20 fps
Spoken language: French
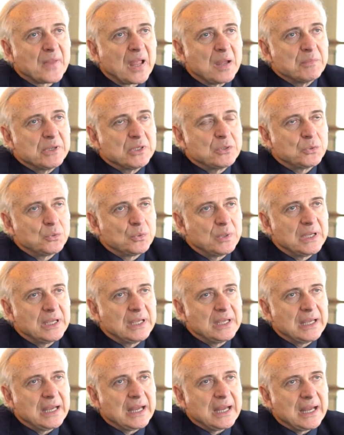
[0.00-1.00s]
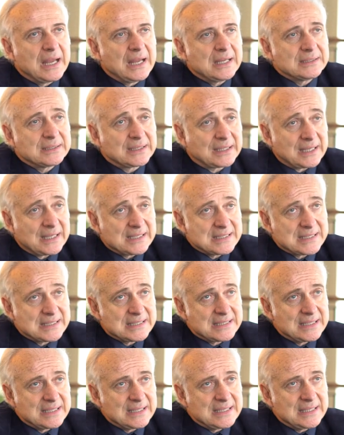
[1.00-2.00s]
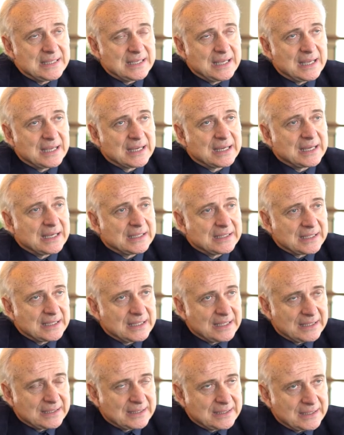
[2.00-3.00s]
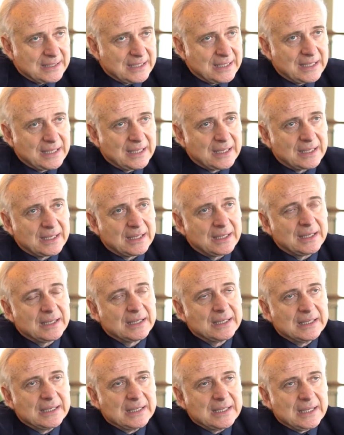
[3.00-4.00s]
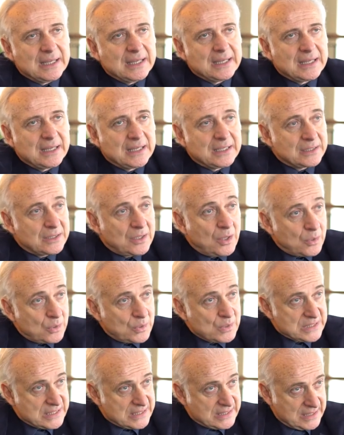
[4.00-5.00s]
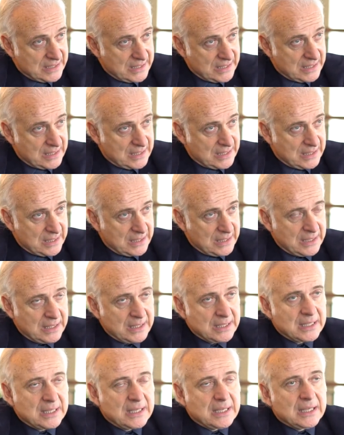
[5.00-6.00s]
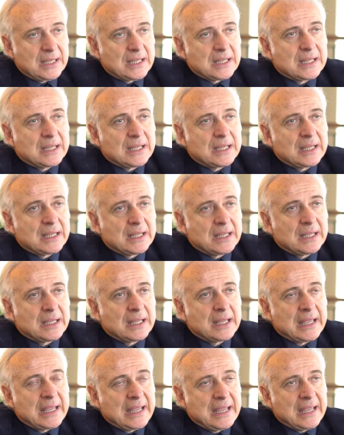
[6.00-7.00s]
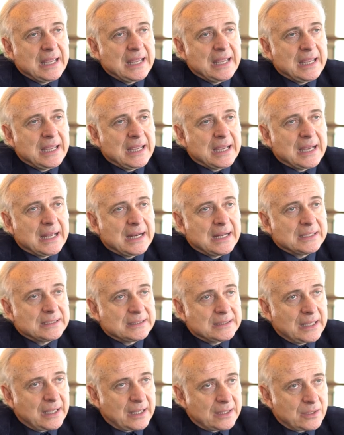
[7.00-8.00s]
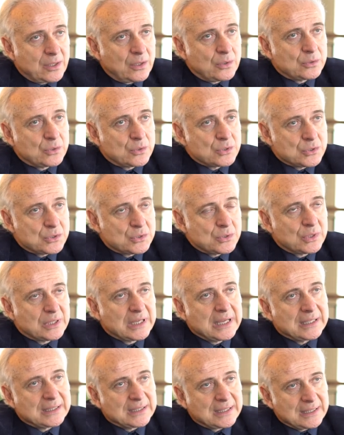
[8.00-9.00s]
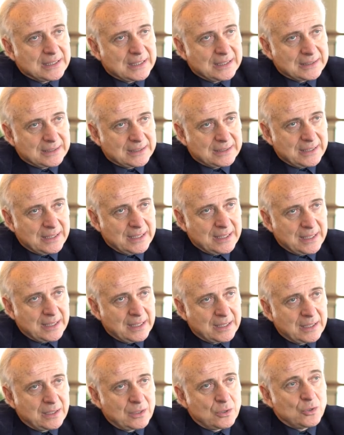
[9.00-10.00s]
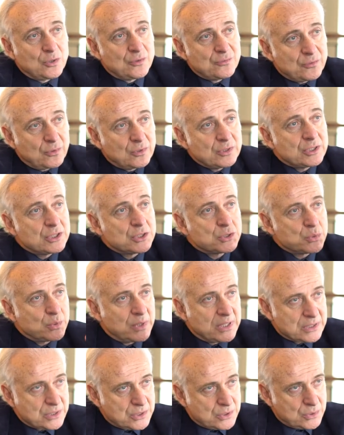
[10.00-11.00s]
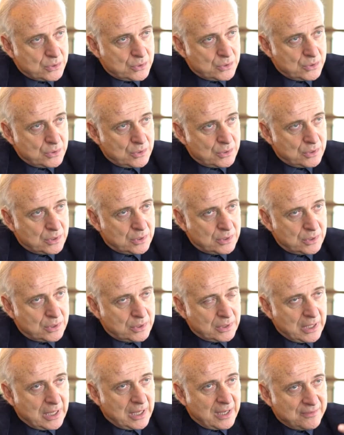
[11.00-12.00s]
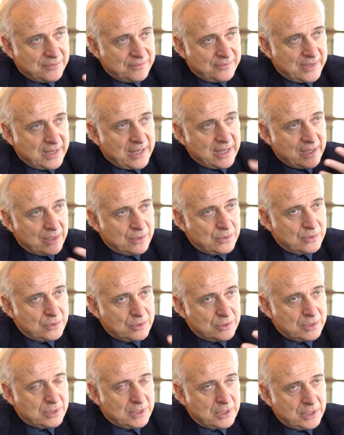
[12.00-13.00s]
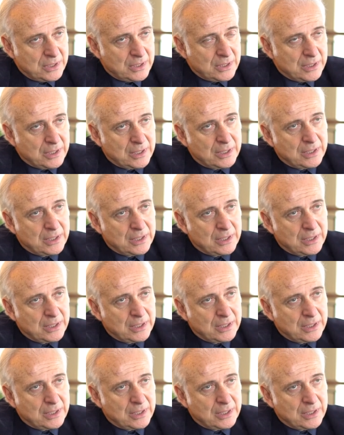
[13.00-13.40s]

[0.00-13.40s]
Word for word: habitués à tracer un quadrilatère dans le ciel. et à l'intérieur de ce quadrilatère, le vol des oiseaux avait une